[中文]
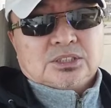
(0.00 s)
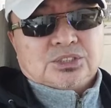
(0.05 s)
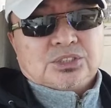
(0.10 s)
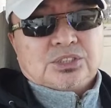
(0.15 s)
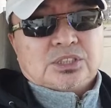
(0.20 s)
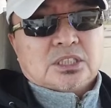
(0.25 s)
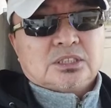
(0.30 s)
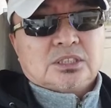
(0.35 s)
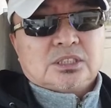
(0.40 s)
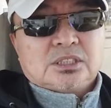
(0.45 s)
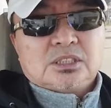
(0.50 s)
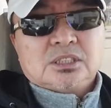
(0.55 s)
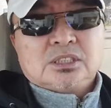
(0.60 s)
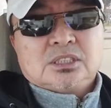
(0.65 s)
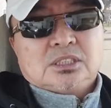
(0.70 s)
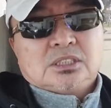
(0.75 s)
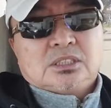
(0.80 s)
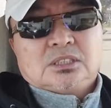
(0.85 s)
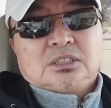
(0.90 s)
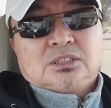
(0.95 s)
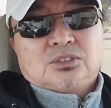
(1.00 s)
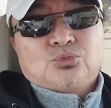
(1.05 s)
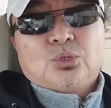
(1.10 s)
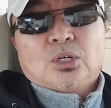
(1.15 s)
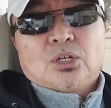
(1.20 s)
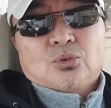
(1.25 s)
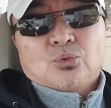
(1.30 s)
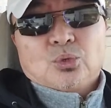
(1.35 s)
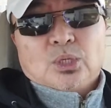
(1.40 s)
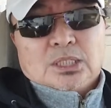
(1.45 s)
市场的经济
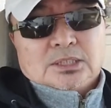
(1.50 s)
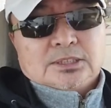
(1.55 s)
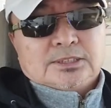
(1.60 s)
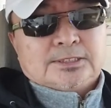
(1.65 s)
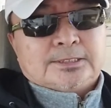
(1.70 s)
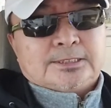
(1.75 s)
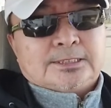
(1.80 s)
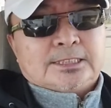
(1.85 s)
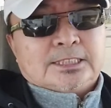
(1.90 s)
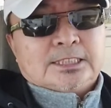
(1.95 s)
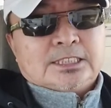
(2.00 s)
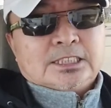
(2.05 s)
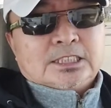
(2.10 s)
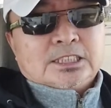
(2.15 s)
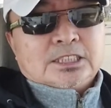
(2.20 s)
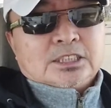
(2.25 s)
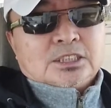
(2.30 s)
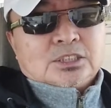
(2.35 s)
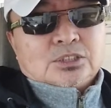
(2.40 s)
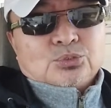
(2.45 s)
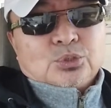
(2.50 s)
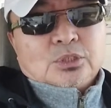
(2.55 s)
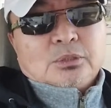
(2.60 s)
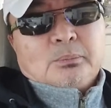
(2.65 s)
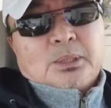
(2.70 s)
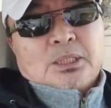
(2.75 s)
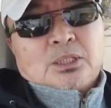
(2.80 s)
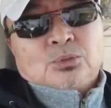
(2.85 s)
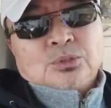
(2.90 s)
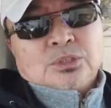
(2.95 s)
状况，所以
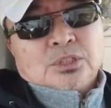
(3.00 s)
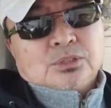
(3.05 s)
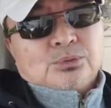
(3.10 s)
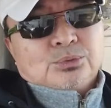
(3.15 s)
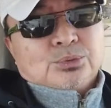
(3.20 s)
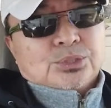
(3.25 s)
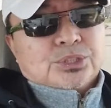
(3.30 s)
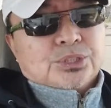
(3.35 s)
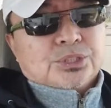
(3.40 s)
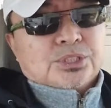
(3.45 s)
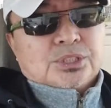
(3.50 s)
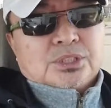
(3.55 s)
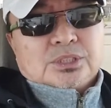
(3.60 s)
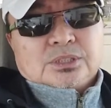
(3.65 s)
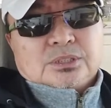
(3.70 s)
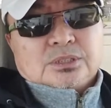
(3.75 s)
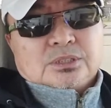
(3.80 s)
美国的股市，